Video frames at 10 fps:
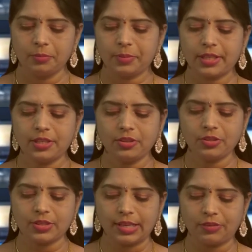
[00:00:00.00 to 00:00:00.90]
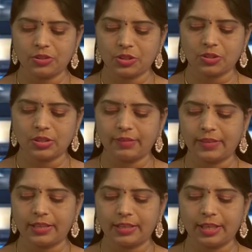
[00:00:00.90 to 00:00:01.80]
ప్రజలకు సేవలు చేస్తున్న
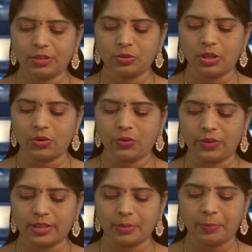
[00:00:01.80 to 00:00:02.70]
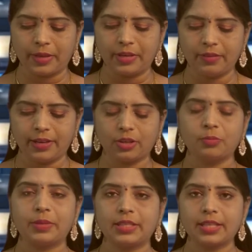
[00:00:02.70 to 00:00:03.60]
వాలంటీర్లకు గౌరవ వేతనం పన్నెండు వేలకు
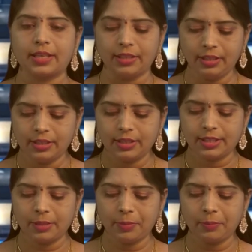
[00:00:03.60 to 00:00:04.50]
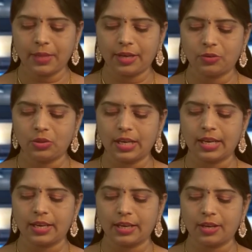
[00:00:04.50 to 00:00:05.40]
పెంచాలని సిపిఎం నాయకుడు
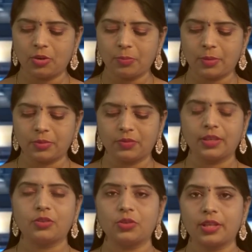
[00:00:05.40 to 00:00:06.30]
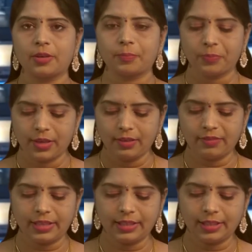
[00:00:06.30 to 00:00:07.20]
గారా రంగారావు ప్రభుత్వాన్ని కోరారు
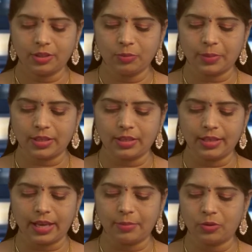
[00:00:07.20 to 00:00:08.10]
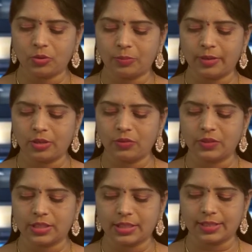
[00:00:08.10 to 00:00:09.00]
వాలంటీర్లు ప్రతి యాభై కుటుంబాలకు
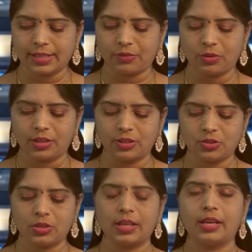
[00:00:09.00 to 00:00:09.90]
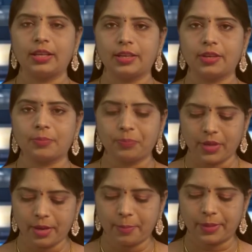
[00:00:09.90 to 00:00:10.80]
విశేష సేవలు అందిస్తున్నారని అన్నారు
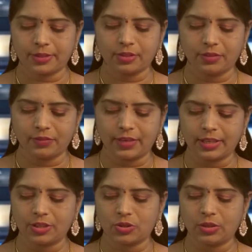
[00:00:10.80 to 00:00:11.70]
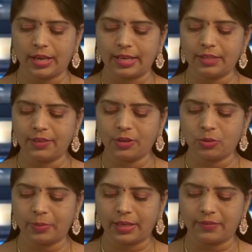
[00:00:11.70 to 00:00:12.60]
ప్రస్తుతం వారికి ఇస్తున్న ఐదు వేల
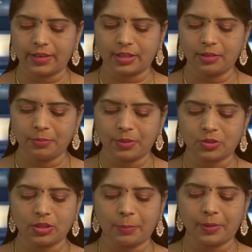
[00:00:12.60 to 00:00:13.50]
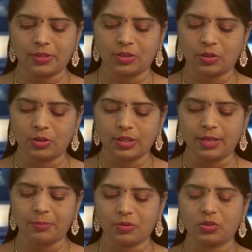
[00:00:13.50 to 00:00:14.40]
రూపాయల వేతనం ప్రస్తుత పరిస్థితుల్లో
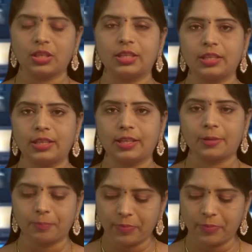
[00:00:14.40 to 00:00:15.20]
సరిపోవటం లేదని అన్నారు